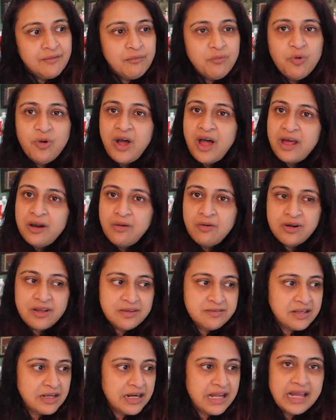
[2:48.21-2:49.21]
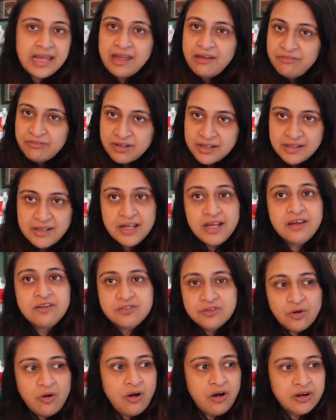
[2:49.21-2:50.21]
बुखार होने से लाइक एवरीथिंग
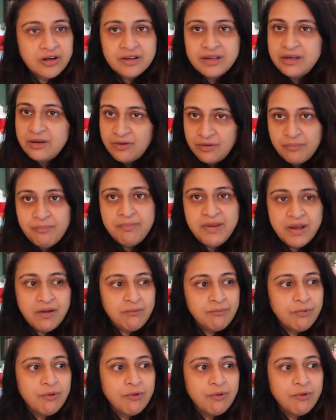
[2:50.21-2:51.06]
इज गॉन क्योंकि